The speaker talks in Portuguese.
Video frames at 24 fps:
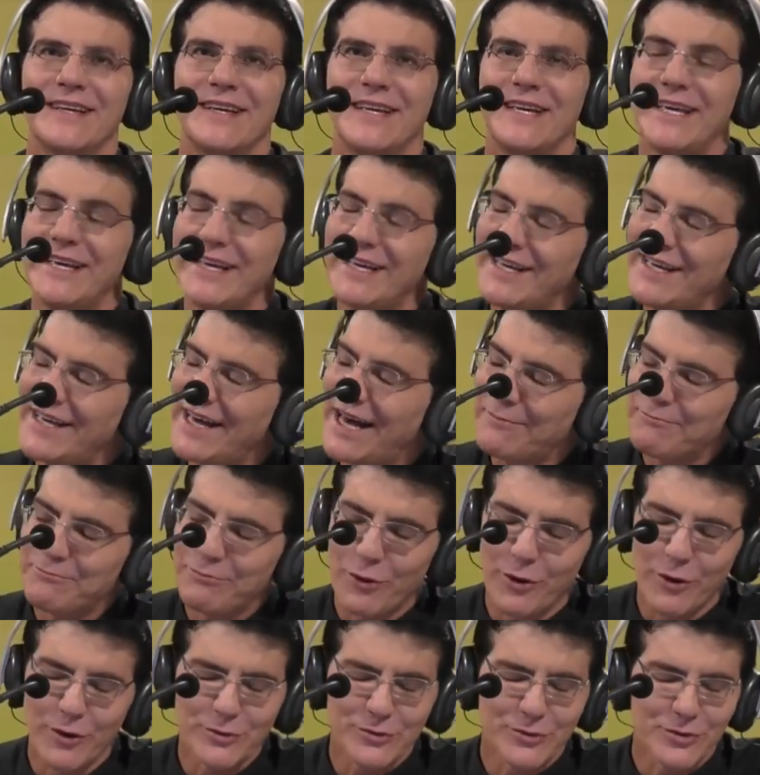E a
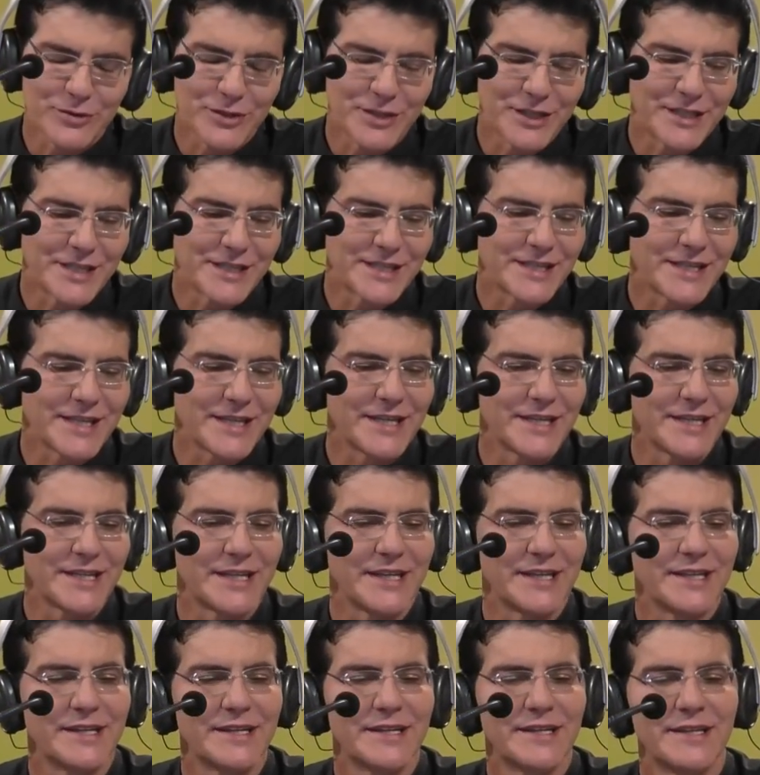ponto de
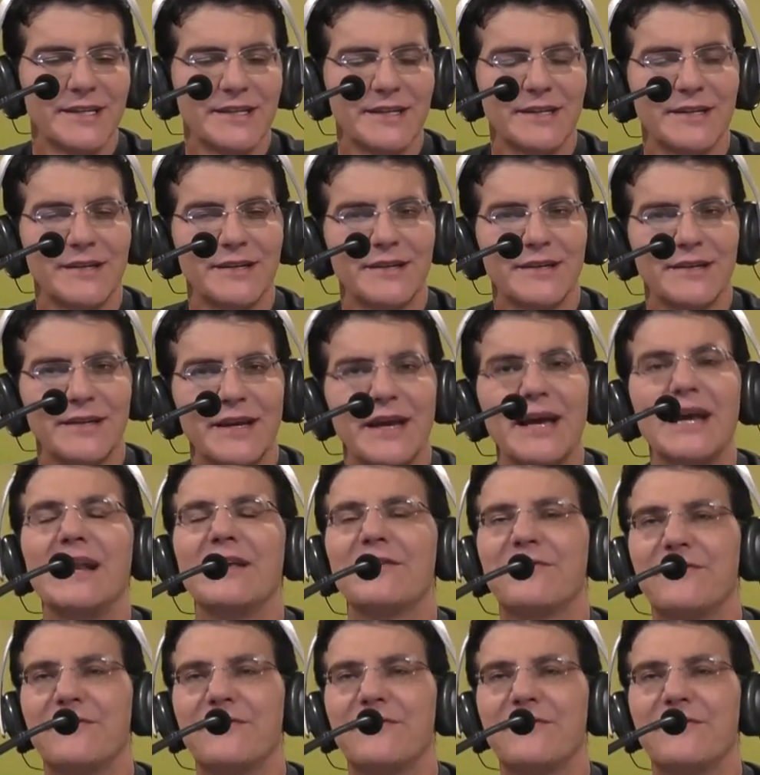dizerem, ele